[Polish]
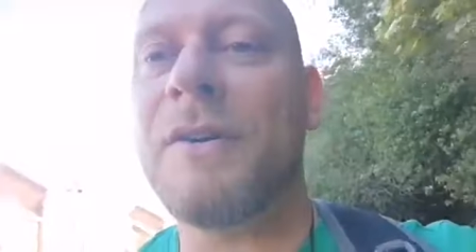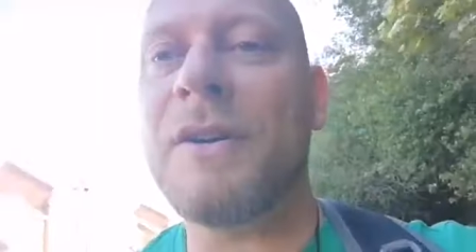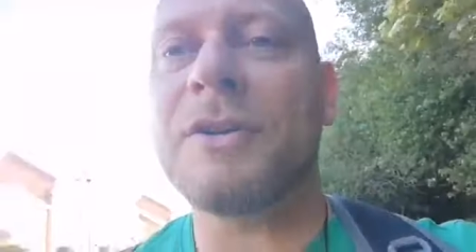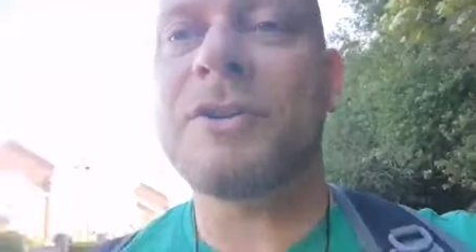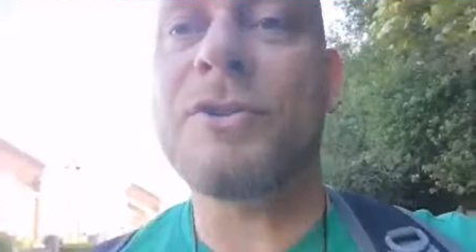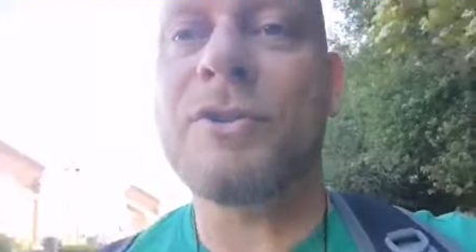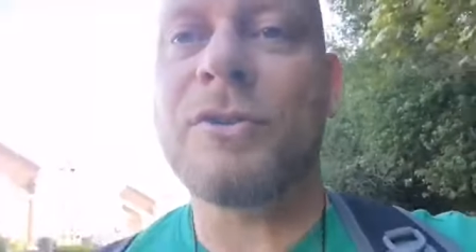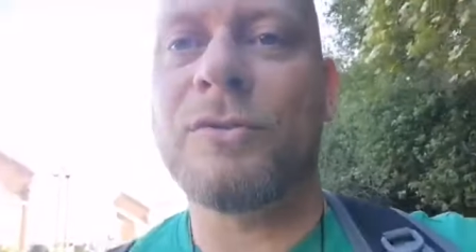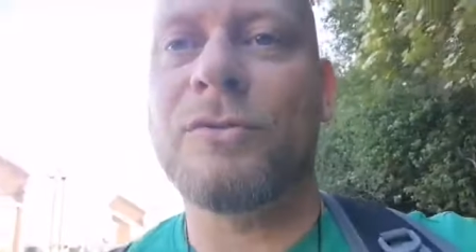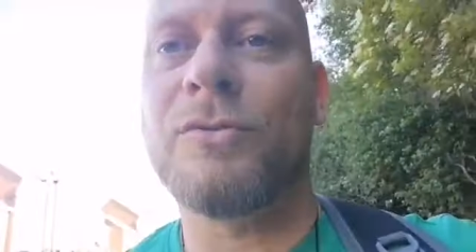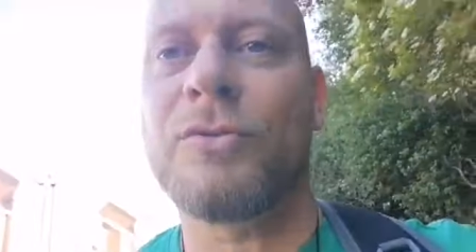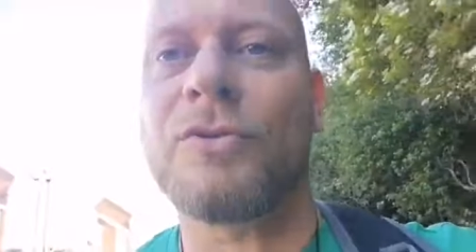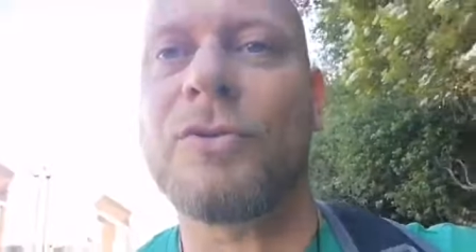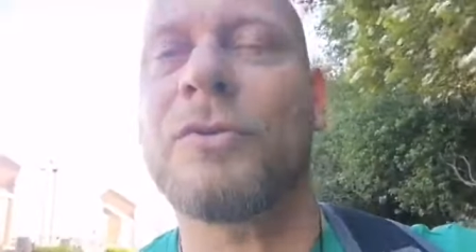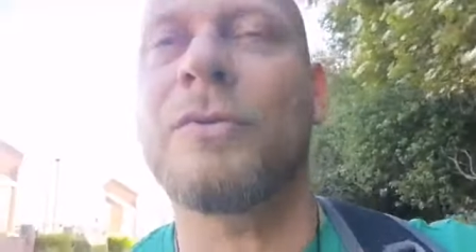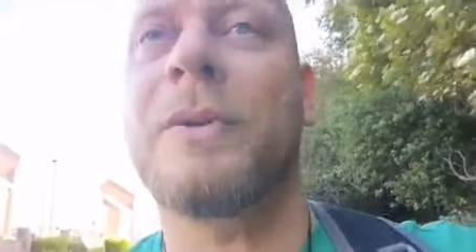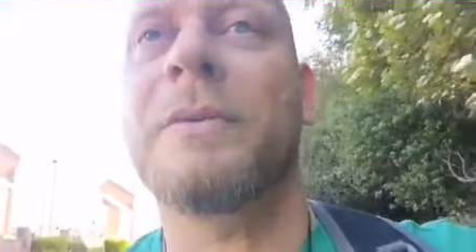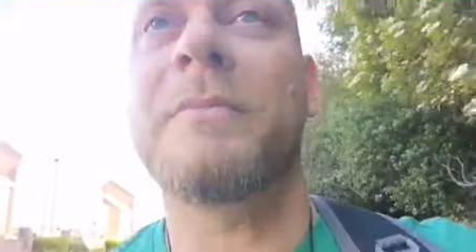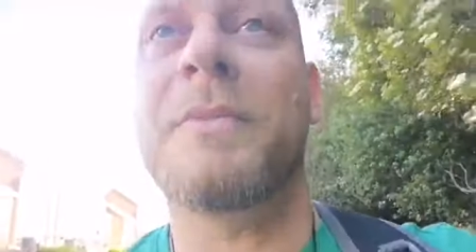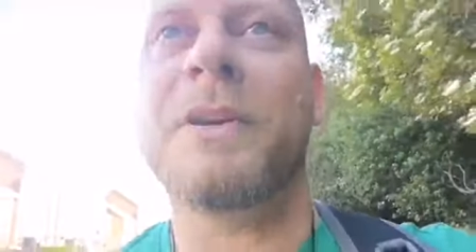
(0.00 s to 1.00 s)
właśnie dużo
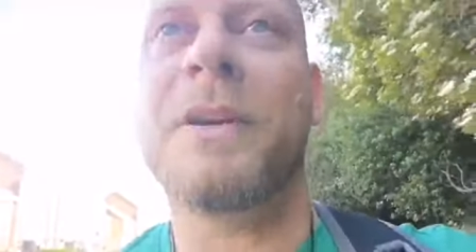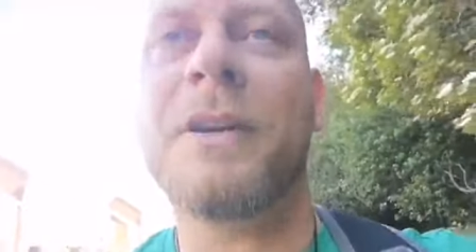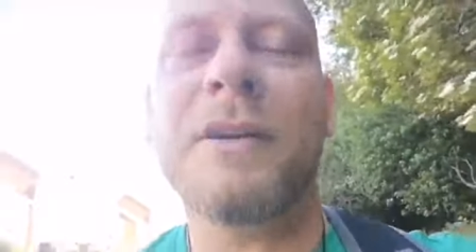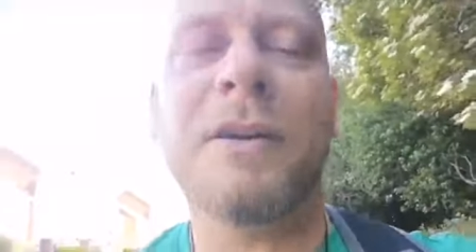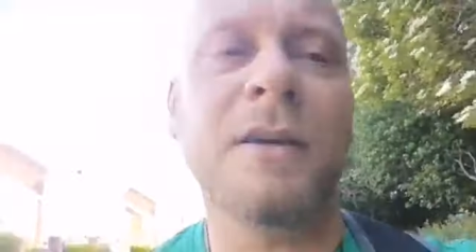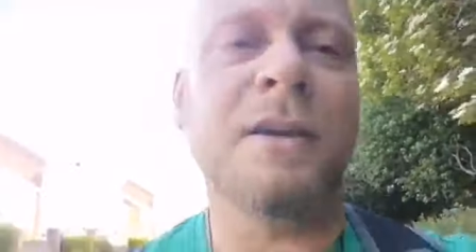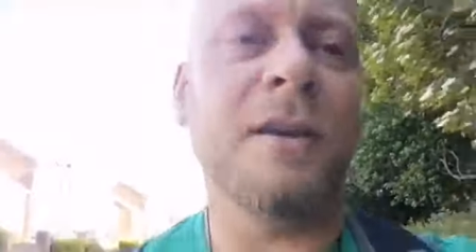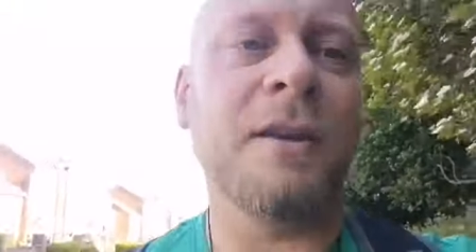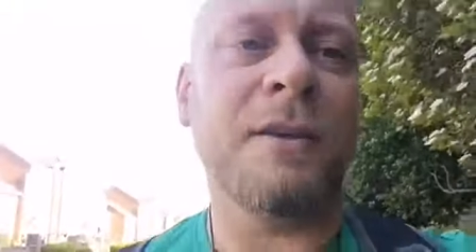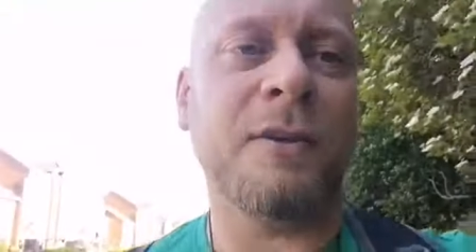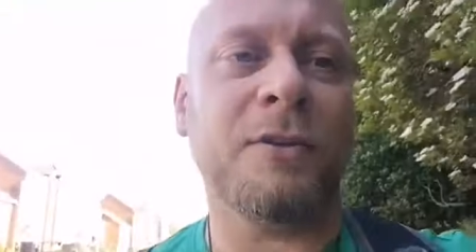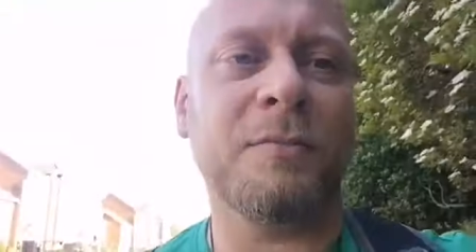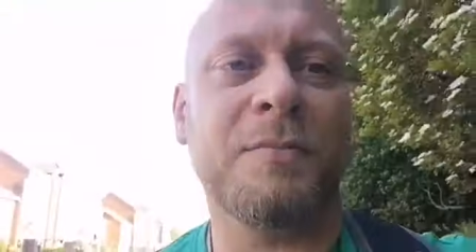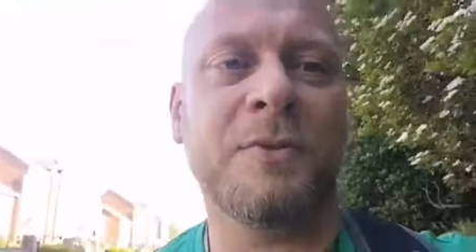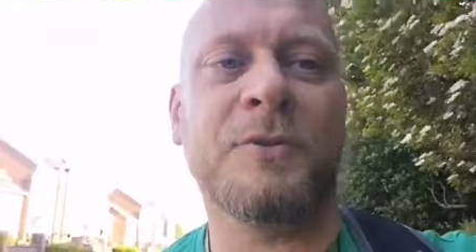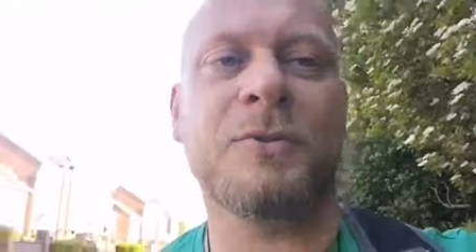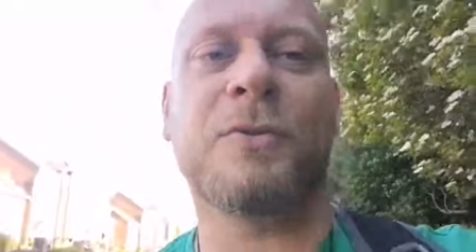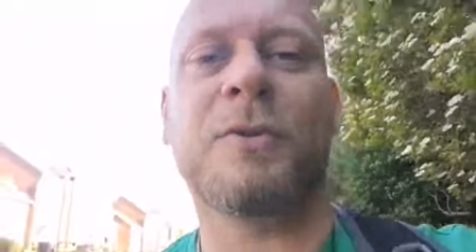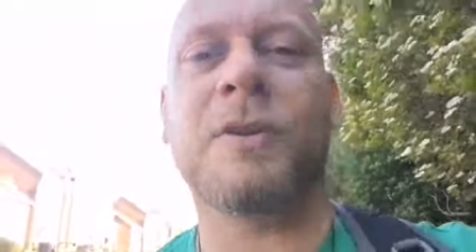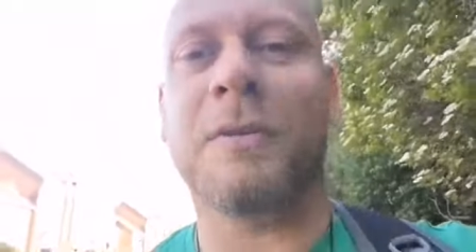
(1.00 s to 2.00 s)
głębiej i
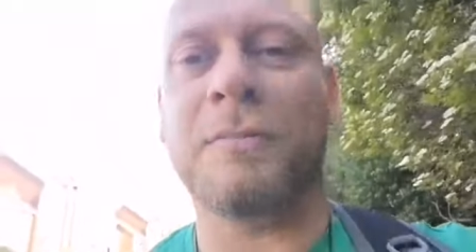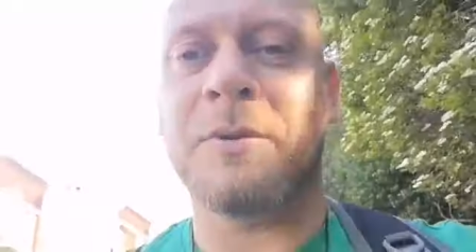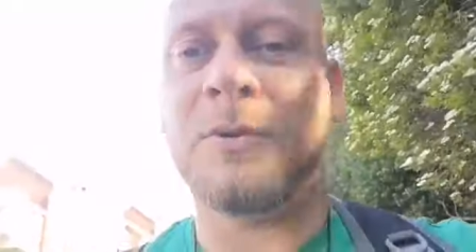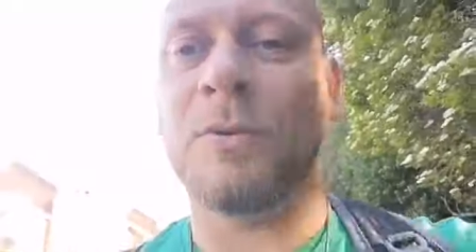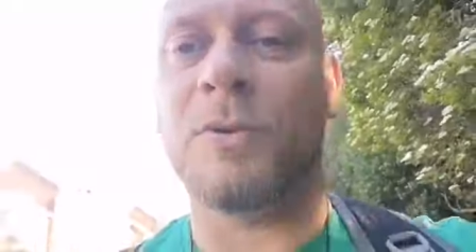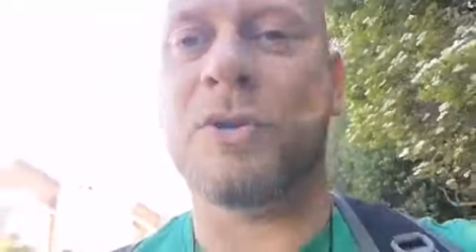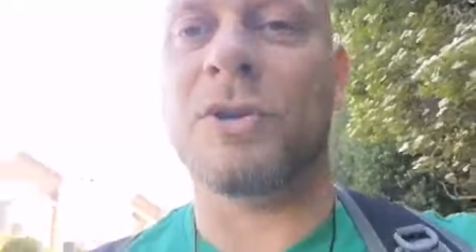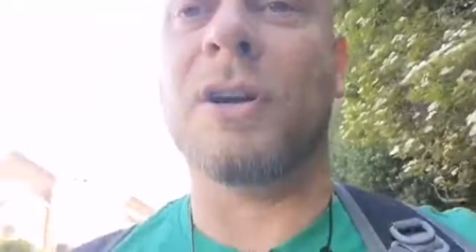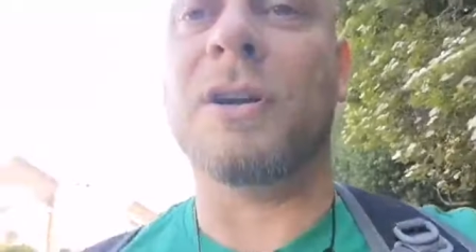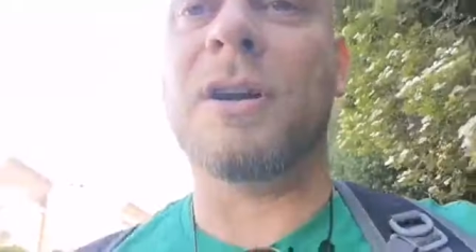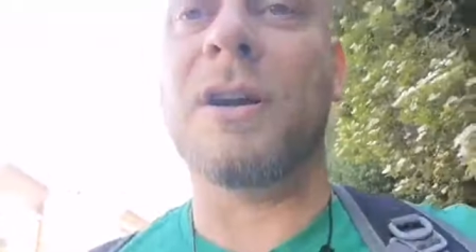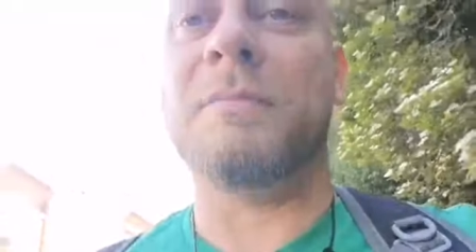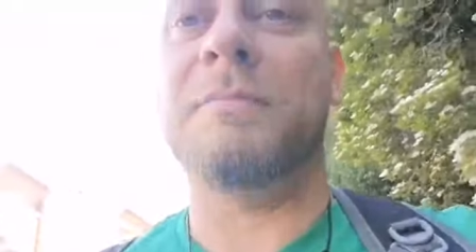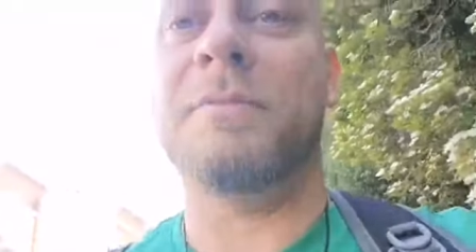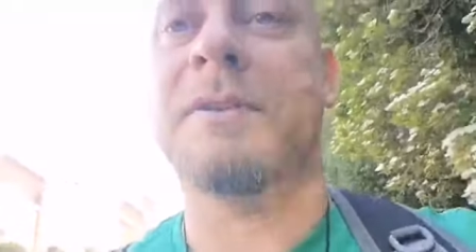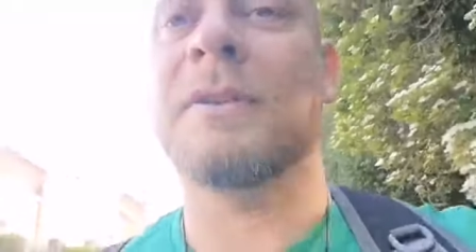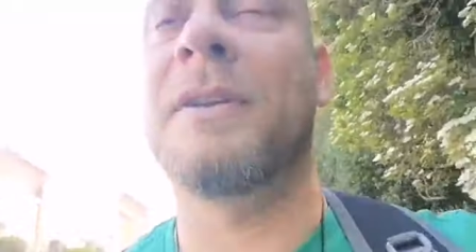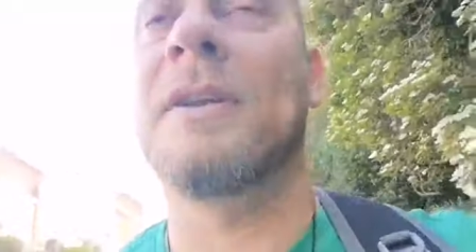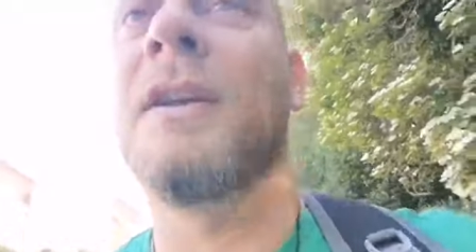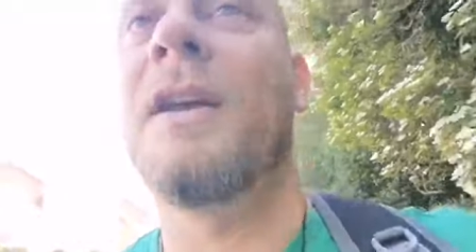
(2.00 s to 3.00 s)
opisuje miłość
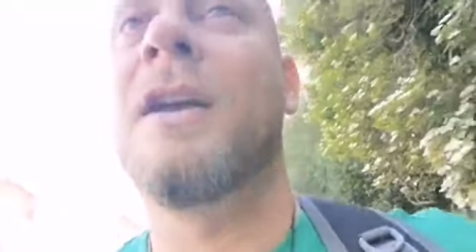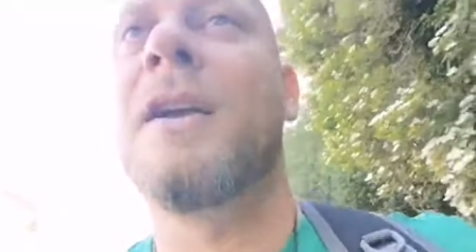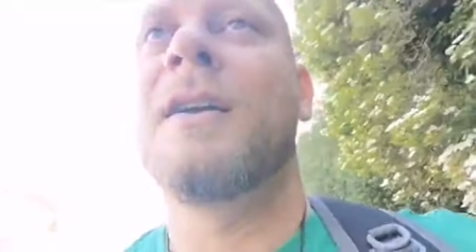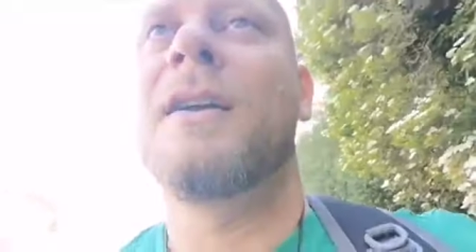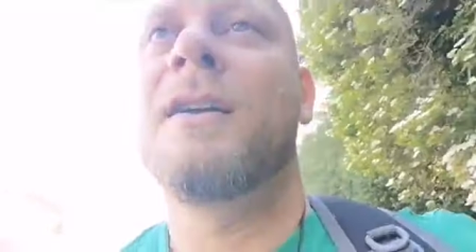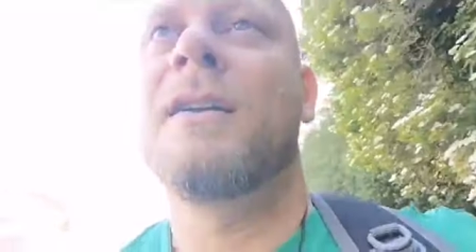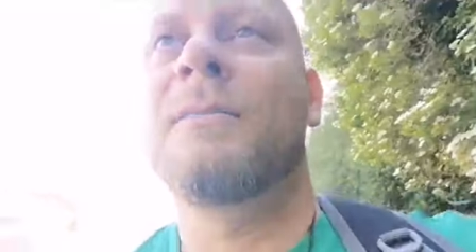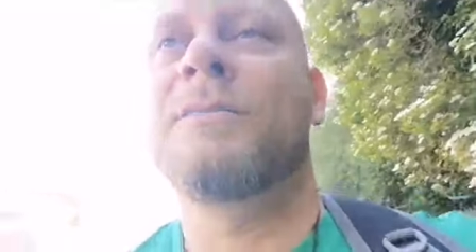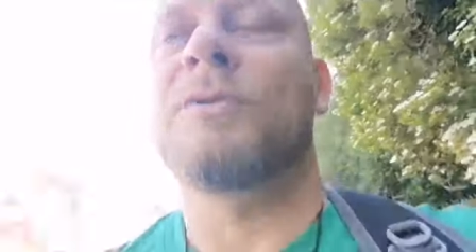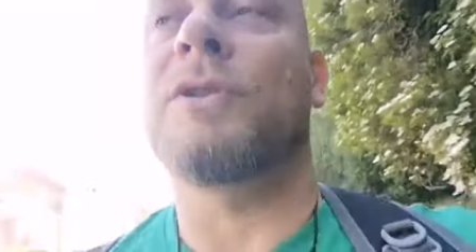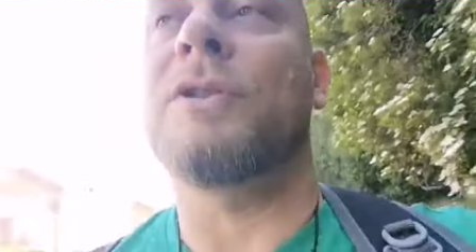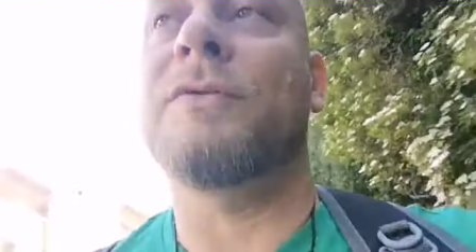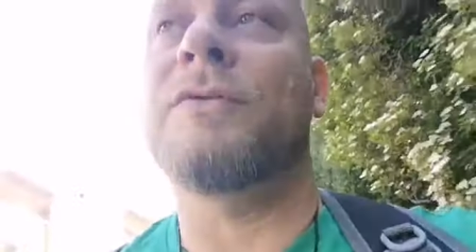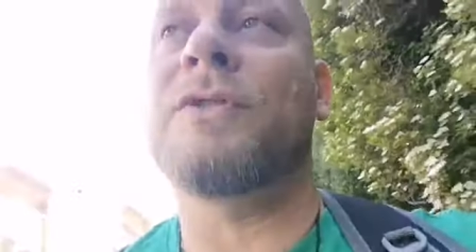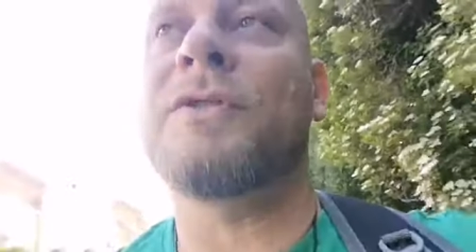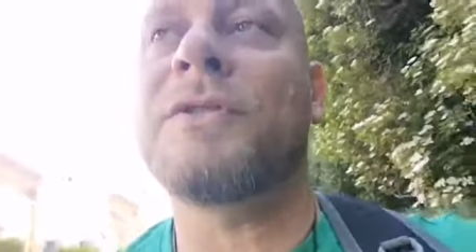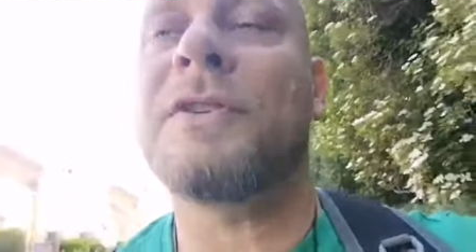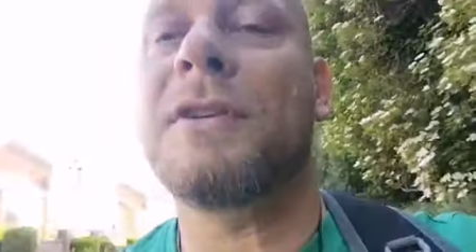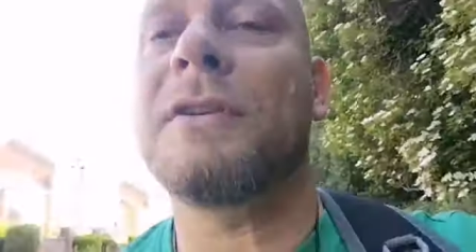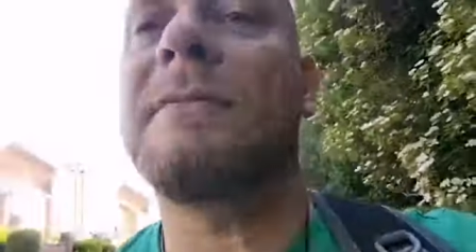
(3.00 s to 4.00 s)
Agatę. Przede
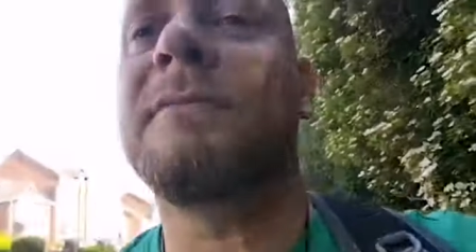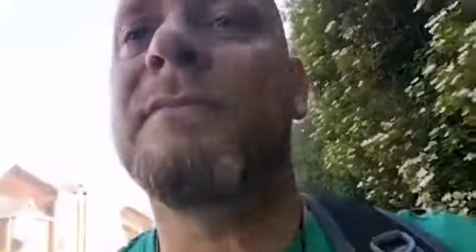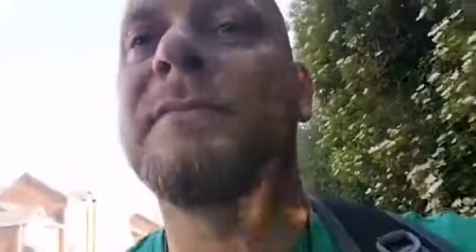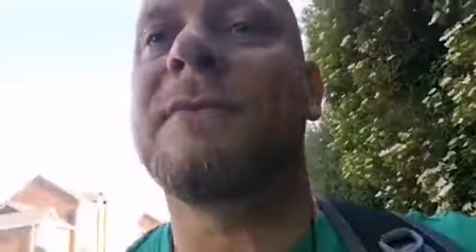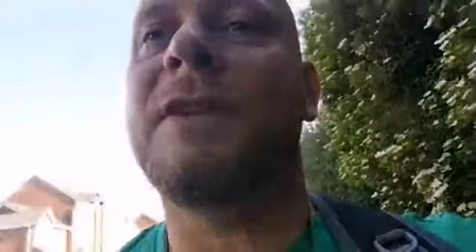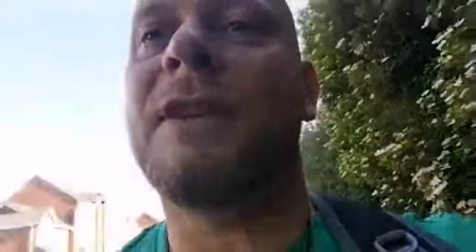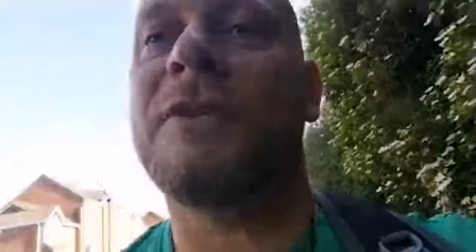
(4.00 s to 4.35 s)
wszystkim,